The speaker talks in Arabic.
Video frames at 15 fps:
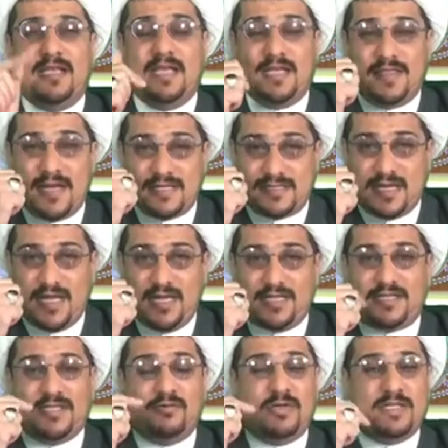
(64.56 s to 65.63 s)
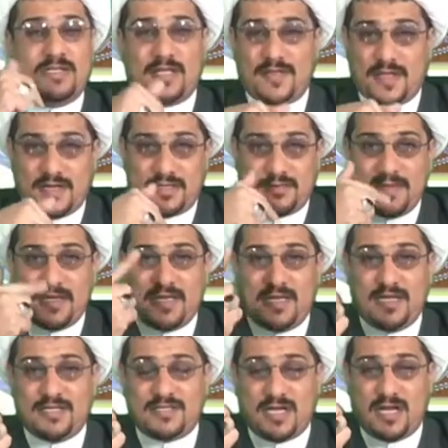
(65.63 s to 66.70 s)
اذا سالتني وانتظرت مني
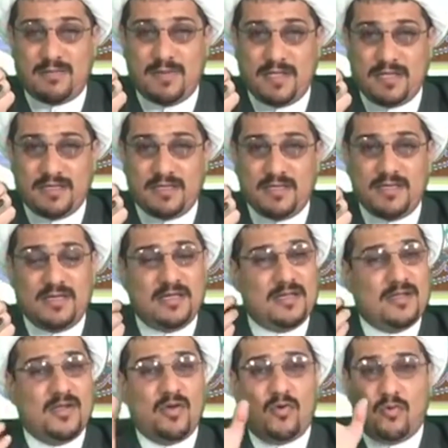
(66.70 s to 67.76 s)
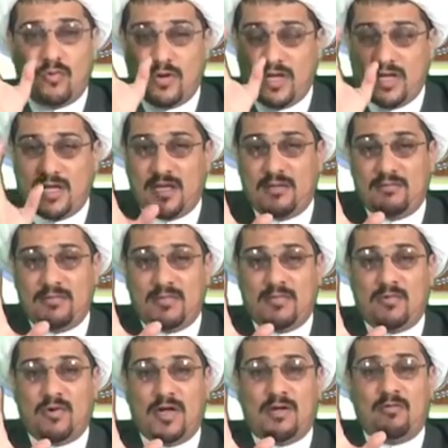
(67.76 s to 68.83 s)
الاجابه و...
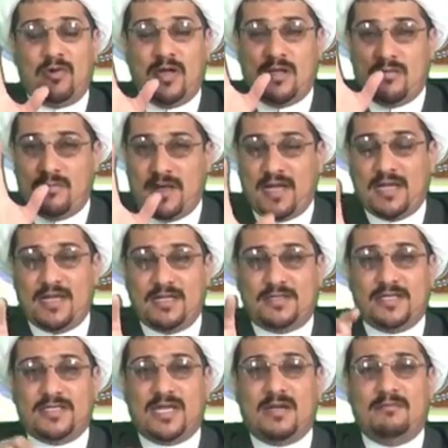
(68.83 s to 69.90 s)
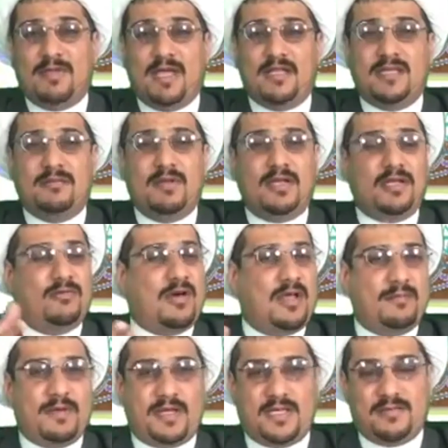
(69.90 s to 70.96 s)
و... ومع الالتزام بادب الحوار
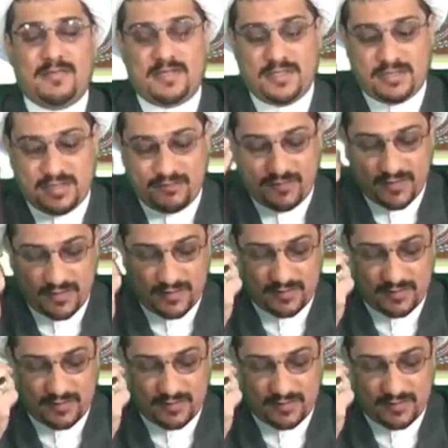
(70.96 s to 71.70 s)
بخدمتك تفضل